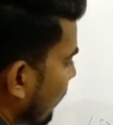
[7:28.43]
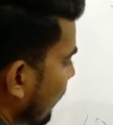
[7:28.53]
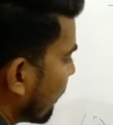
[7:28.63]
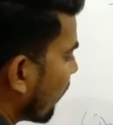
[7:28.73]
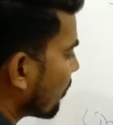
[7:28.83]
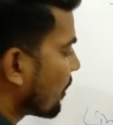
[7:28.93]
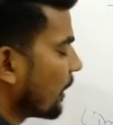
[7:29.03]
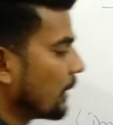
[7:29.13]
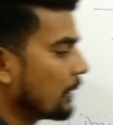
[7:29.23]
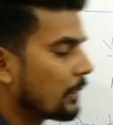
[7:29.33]
ये पहुंचते
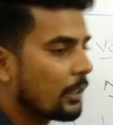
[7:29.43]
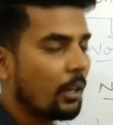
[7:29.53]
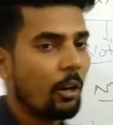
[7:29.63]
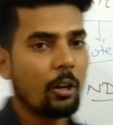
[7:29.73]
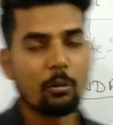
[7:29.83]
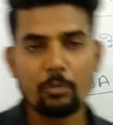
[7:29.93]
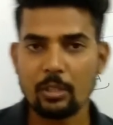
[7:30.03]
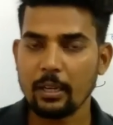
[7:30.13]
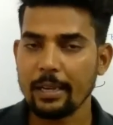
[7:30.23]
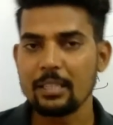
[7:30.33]
हैं और
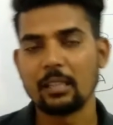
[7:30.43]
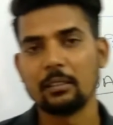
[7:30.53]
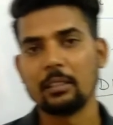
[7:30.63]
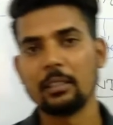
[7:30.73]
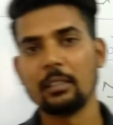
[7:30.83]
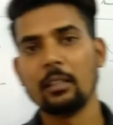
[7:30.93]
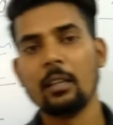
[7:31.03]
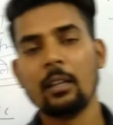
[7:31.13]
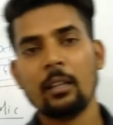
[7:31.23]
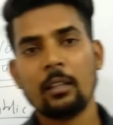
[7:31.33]
उनसे राय जानते हैं
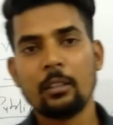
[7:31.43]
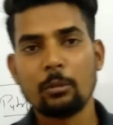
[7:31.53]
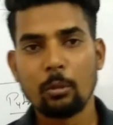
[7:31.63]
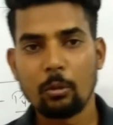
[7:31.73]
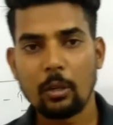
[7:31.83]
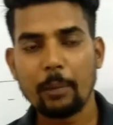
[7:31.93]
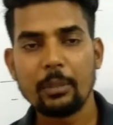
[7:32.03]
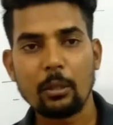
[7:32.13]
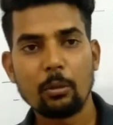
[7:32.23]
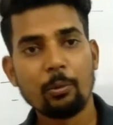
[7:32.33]
तो अब
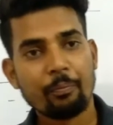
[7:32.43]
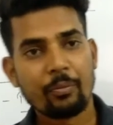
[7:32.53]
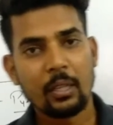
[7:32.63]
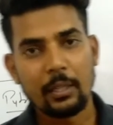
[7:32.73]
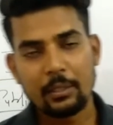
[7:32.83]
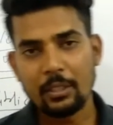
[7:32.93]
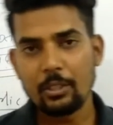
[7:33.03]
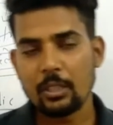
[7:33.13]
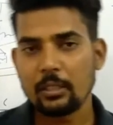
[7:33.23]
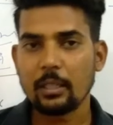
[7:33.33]
देखो इतनी
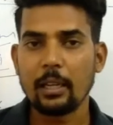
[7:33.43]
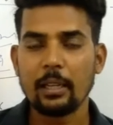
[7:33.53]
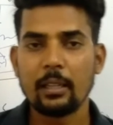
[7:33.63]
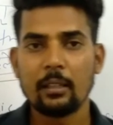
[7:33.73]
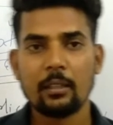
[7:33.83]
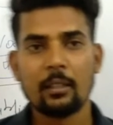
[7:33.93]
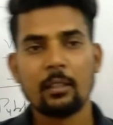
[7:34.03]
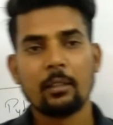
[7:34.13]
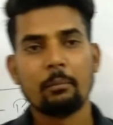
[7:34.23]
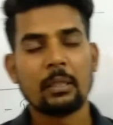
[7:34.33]
जनता है
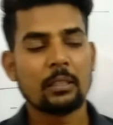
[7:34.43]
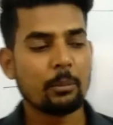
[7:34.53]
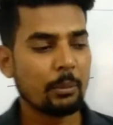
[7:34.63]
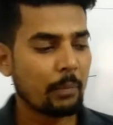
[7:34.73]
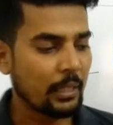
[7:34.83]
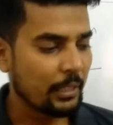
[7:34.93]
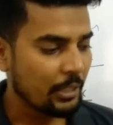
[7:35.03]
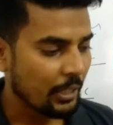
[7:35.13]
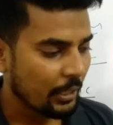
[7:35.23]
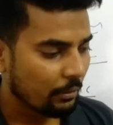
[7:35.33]
मतलब मान
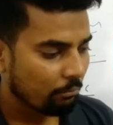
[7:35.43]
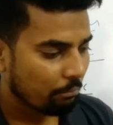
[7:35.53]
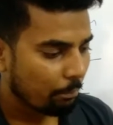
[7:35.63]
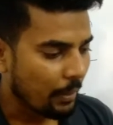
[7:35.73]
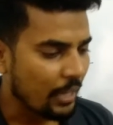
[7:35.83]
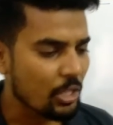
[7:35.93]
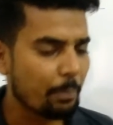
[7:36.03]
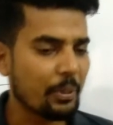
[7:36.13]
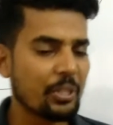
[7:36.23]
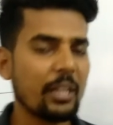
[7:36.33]
लीजिए पाँच
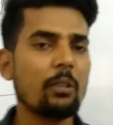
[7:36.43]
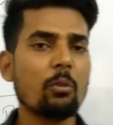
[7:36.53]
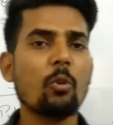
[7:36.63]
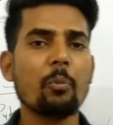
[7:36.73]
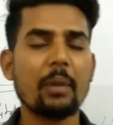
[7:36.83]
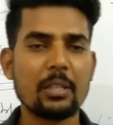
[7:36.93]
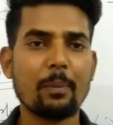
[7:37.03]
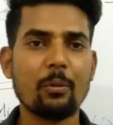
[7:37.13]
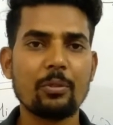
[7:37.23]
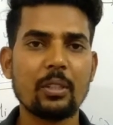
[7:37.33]
परसेंट लोगों के पास
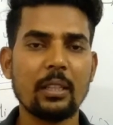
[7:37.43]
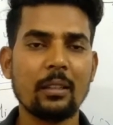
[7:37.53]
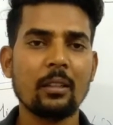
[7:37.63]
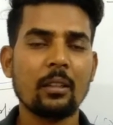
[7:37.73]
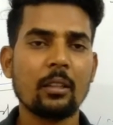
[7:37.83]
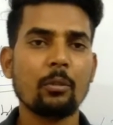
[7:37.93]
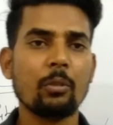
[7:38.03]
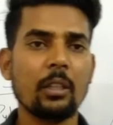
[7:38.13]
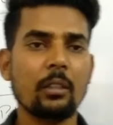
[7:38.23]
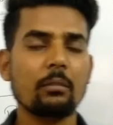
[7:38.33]
पहुंचते हैं
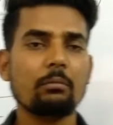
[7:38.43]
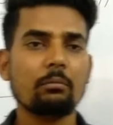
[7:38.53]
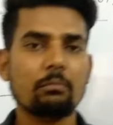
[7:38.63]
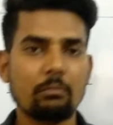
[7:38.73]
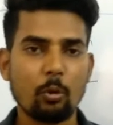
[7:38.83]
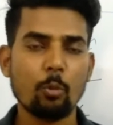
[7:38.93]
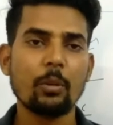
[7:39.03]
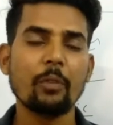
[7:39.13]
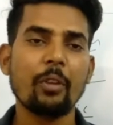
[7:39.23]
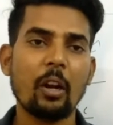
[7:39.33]
क्योंकि
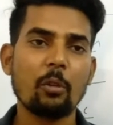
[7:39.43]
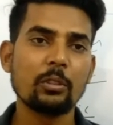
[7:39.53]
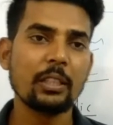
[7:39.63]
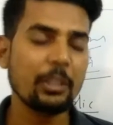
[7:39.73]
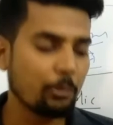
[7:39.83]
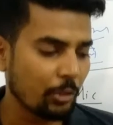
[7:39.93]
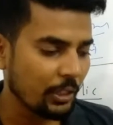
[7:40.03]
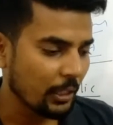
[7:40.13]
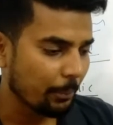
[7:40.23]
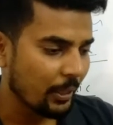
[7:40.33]
घूमना फिरना होता है ये तो नहीं
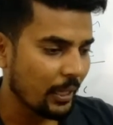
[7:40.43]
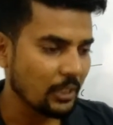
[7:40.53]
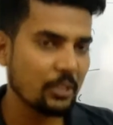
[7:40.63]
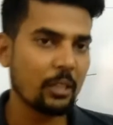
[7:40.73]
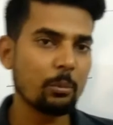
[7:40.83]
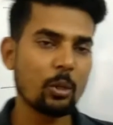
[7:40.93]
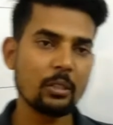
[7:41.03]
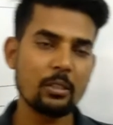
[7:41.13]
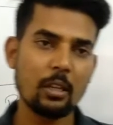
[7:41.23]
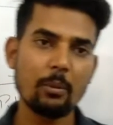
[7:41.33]
कि अपने राजस्थान में
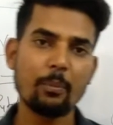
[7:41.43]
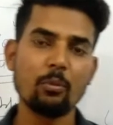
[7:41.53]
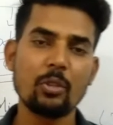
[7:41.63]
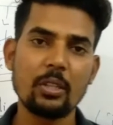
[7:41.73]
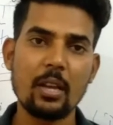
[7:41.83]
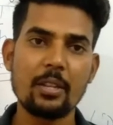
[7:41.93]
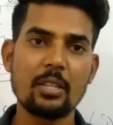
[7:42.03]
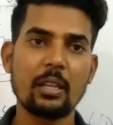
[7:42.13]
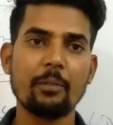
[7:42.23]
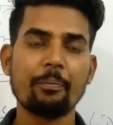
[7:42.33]
राजस्थान में पहुँच गए सारी
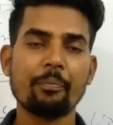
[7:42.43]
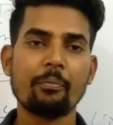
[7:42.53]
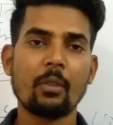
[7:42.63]
जगह